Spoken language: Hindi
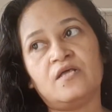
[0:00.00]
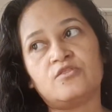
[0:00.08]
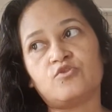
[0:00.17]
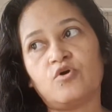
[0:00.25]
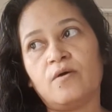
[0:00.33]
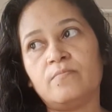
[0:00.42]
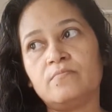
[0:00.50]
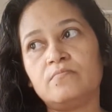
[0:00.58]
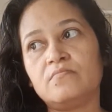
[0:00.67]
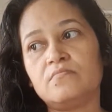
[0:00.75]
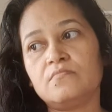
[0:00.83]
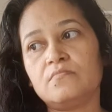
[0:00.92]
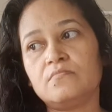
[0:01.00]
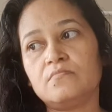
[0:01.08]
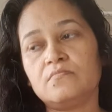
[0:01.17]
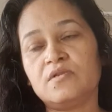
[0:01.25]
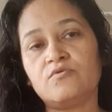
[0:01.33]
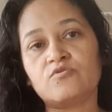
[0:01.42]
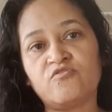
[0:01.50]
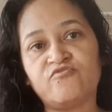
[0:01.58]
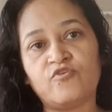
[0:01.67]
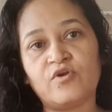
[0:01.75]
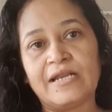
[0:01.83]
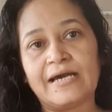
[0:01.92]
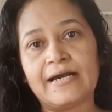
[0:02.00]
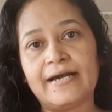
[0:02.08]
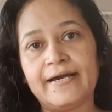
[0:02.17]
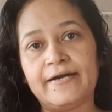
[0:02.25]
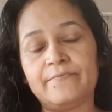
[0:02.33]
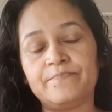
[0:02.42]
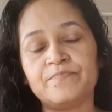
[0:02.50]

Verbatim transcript: तो हमने उनको फ़ोन लगाया